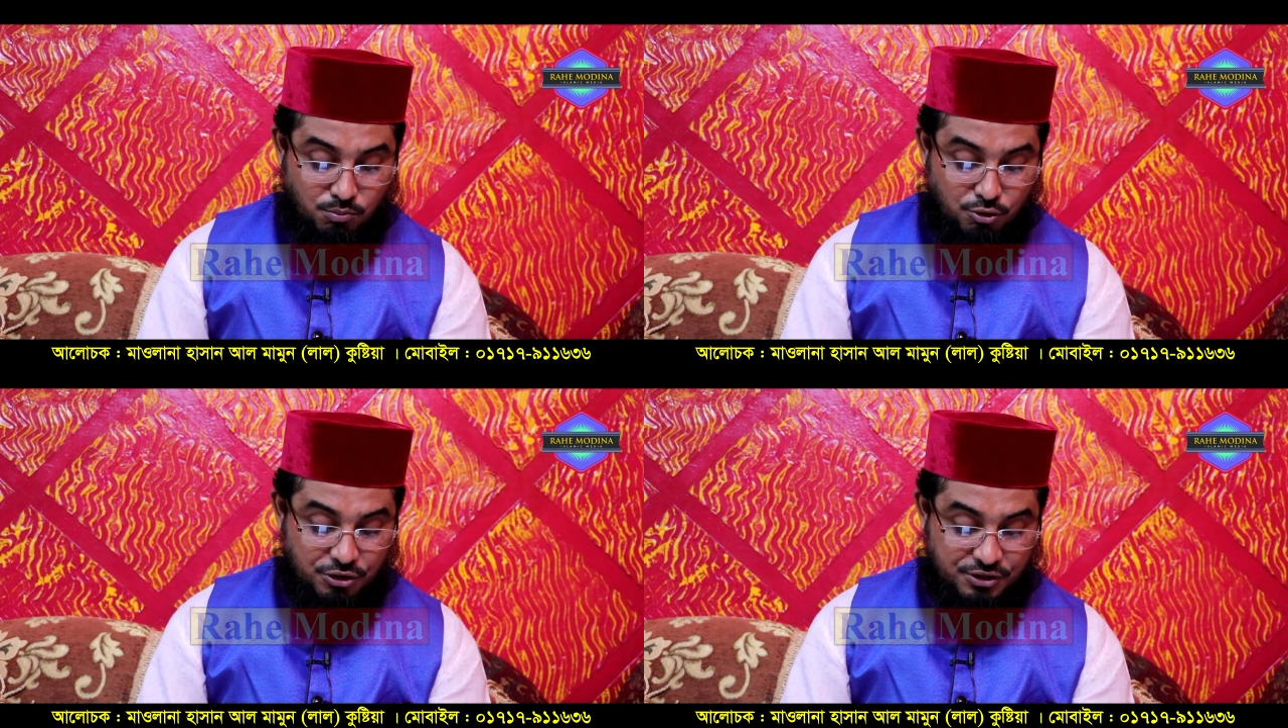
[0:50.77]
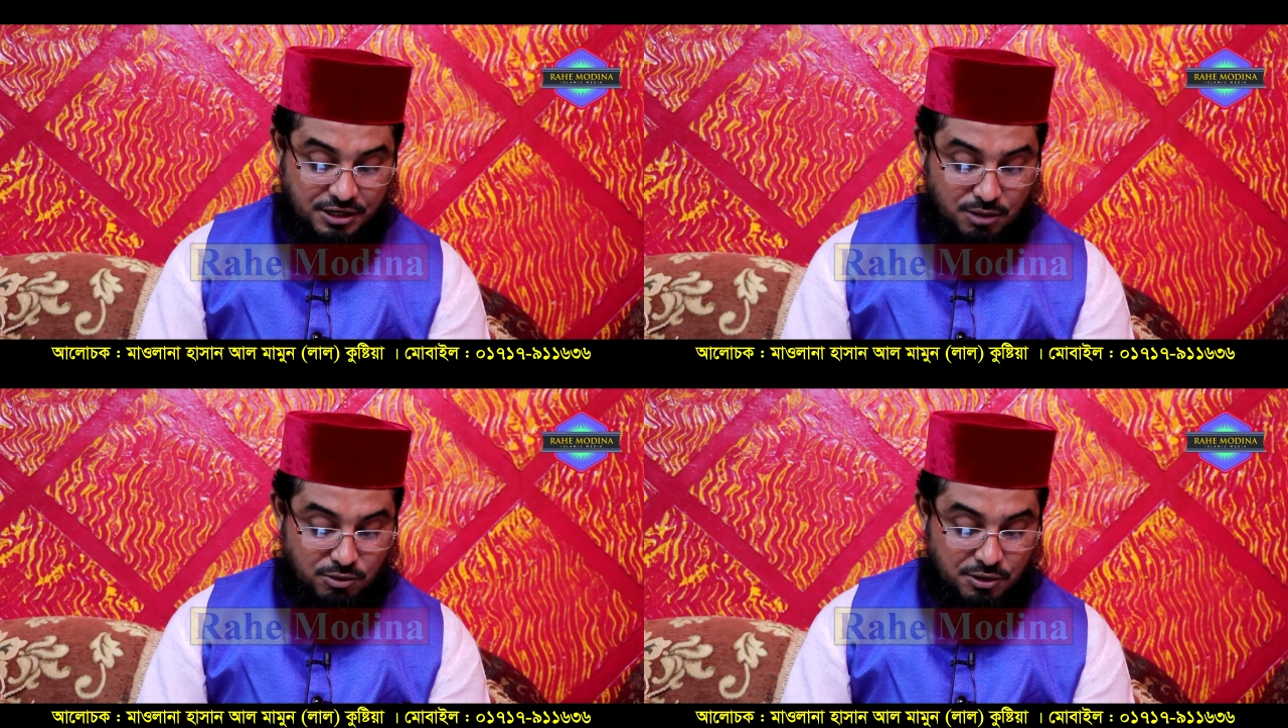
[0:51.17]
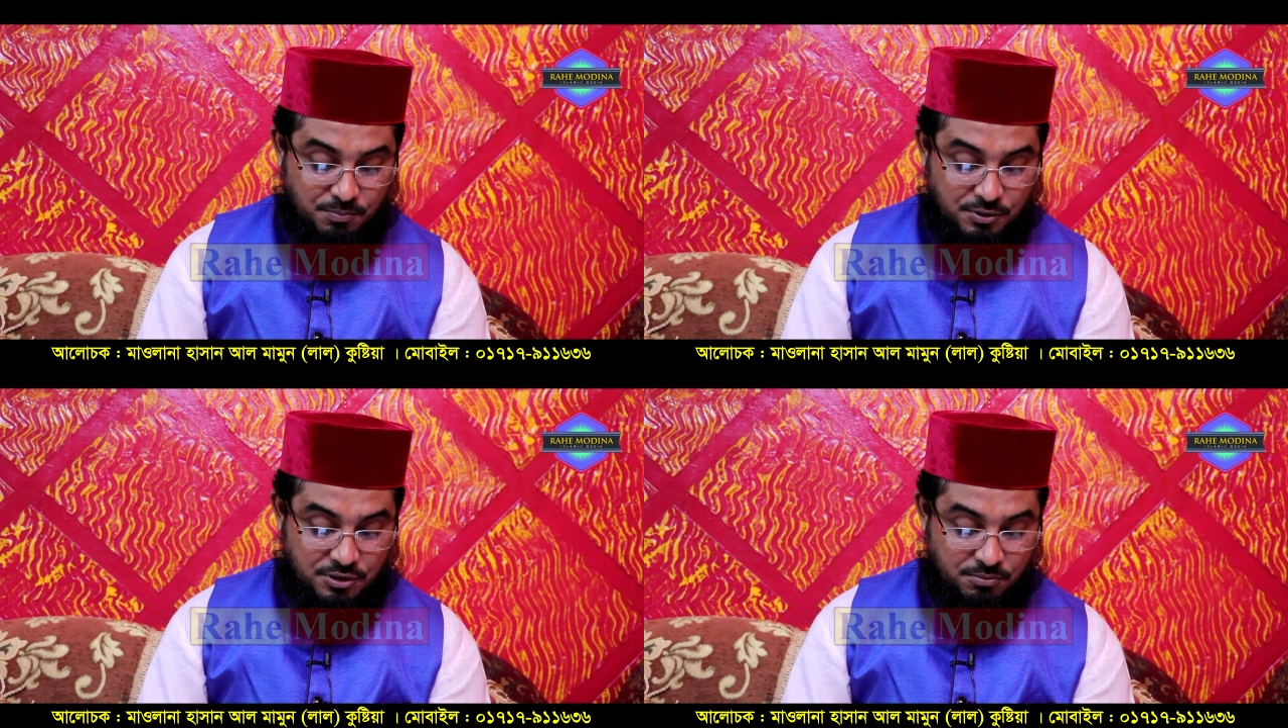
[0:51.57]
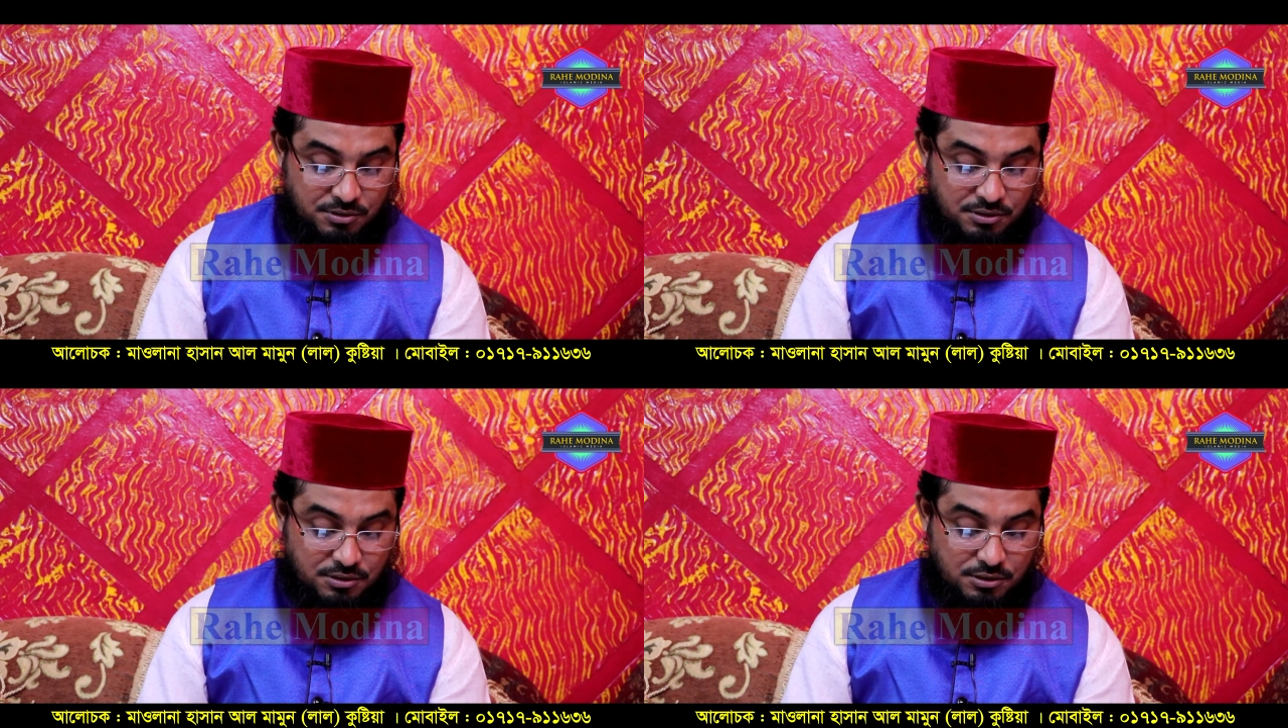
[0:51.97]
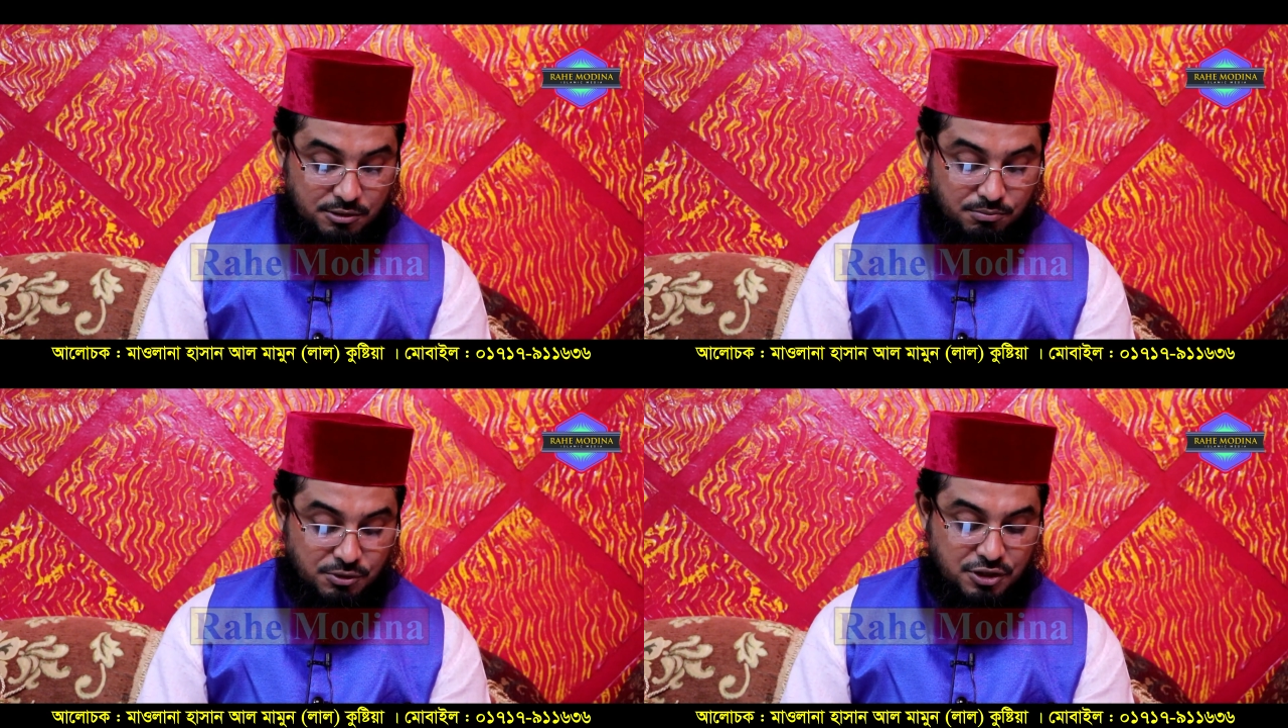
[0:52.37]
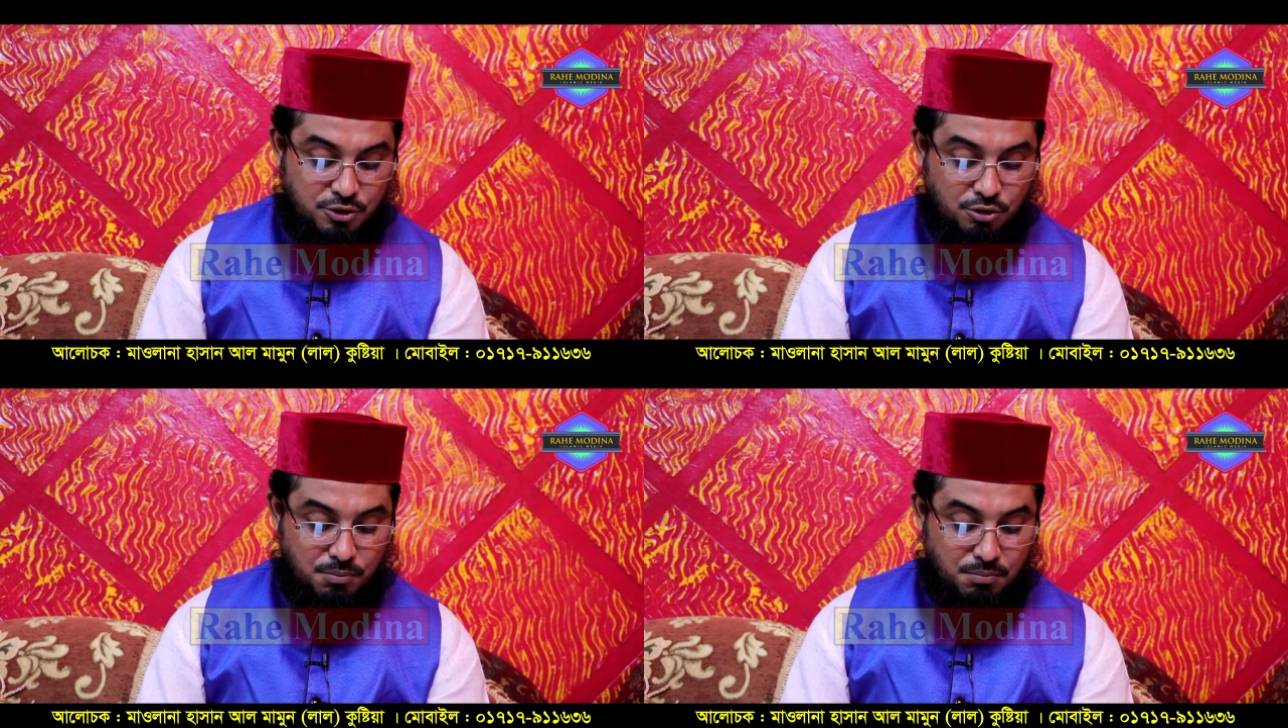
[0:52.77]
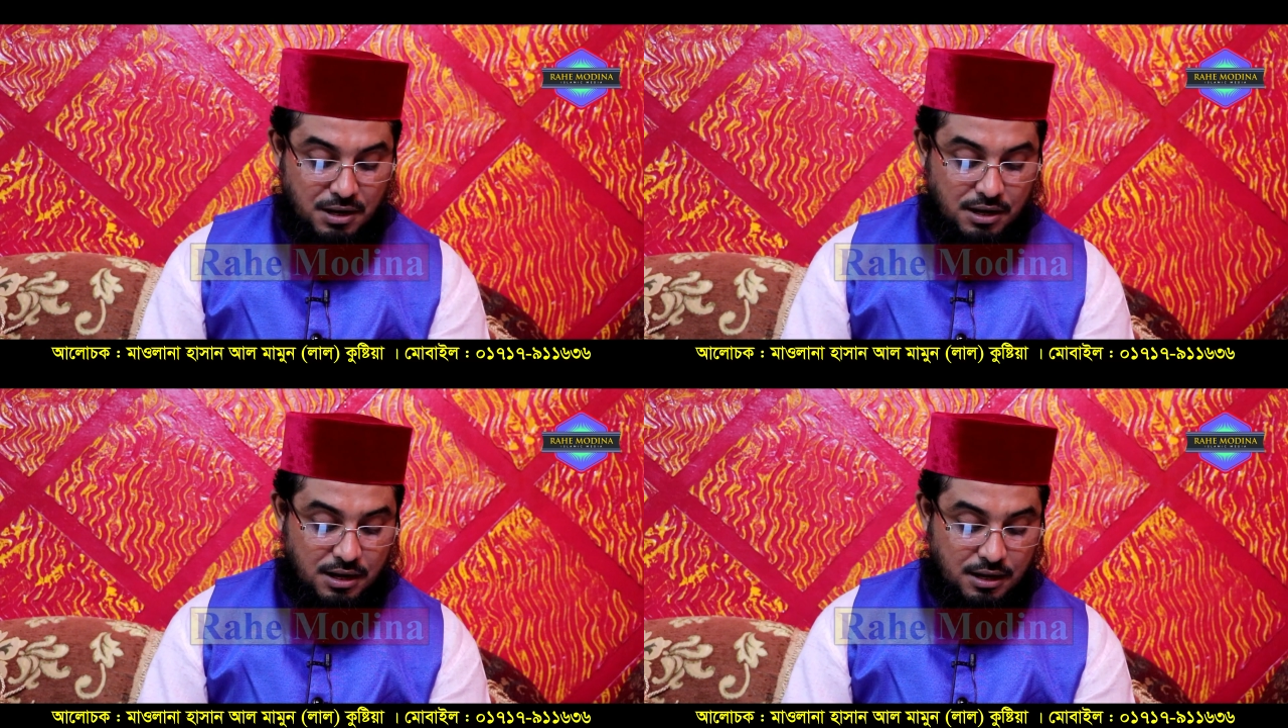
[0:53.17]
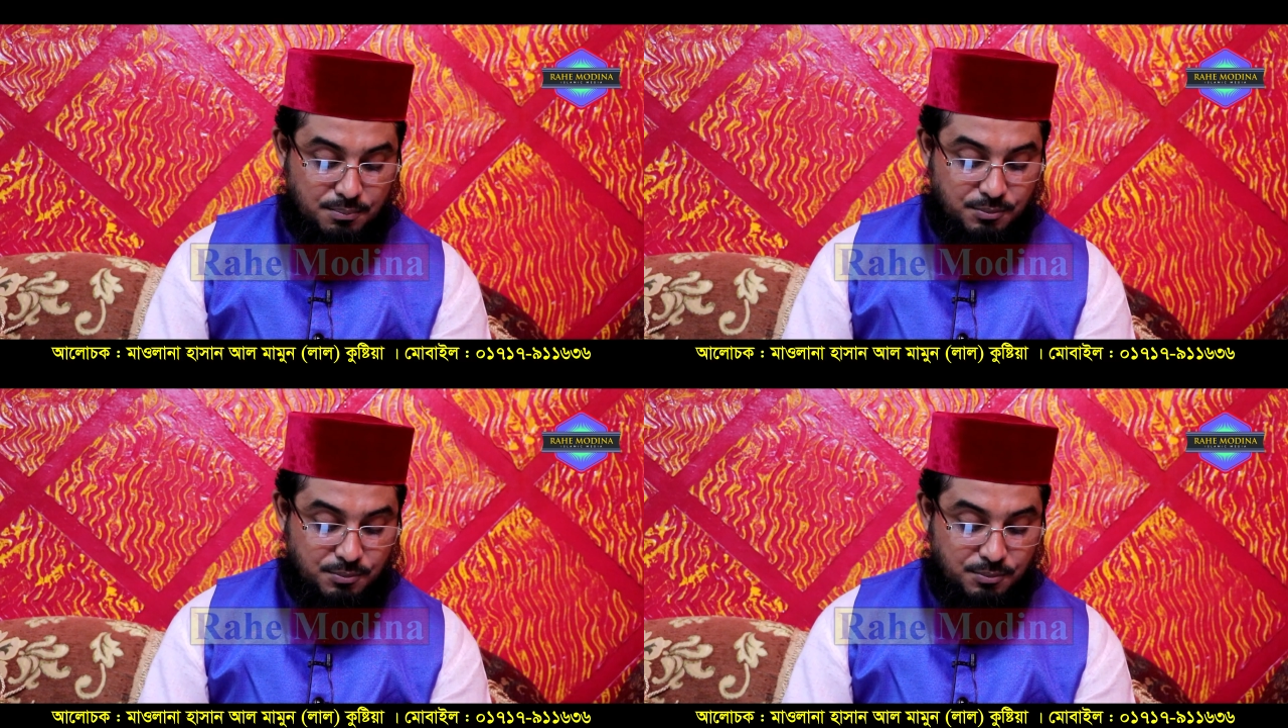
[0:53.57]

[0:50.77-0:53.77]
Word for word: মরিচিকাময় পৃথিবী মিশে সব মায়া